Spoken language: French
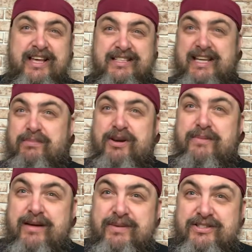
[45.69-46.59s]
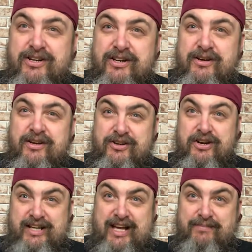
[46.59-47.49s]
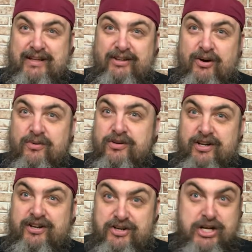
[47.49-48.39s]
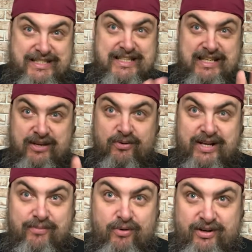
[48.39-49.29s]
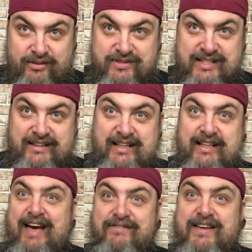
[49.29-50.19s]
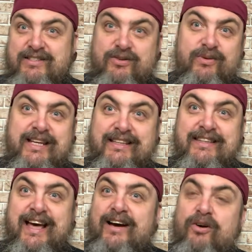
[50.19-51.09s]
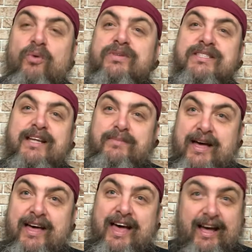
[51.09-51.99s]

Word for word: simplement parce que le, grand patron, le, le, CEO de la boîte, on s'entend, avait son nez dedans constamment.